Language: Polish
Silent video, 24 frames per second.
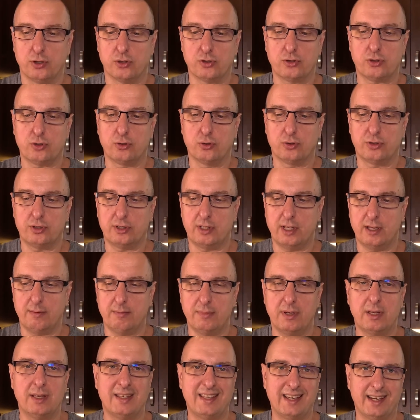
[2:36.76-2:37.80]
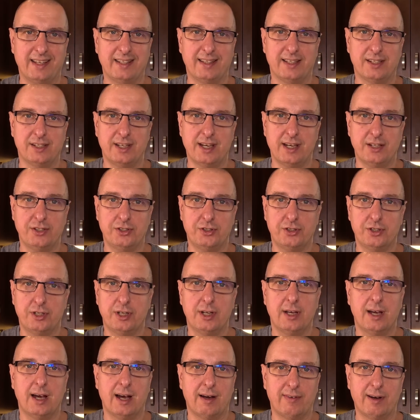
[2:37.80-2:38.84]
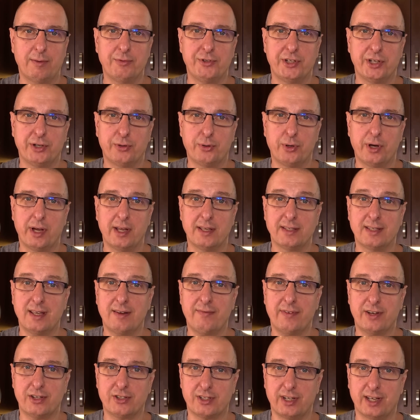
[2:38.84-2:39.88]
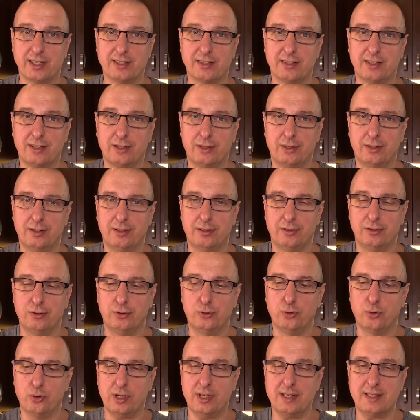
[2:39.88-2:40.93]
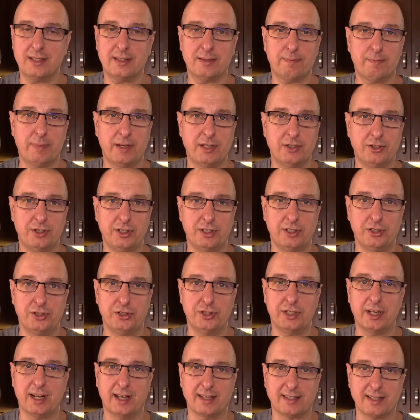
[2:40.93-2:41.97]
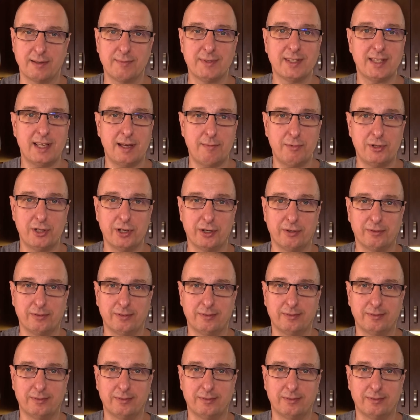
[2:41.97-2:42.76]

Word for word: związku z tym ja idę jeść, a Wam dziękuję za Wasz czas, który spędziliście razem ze mną.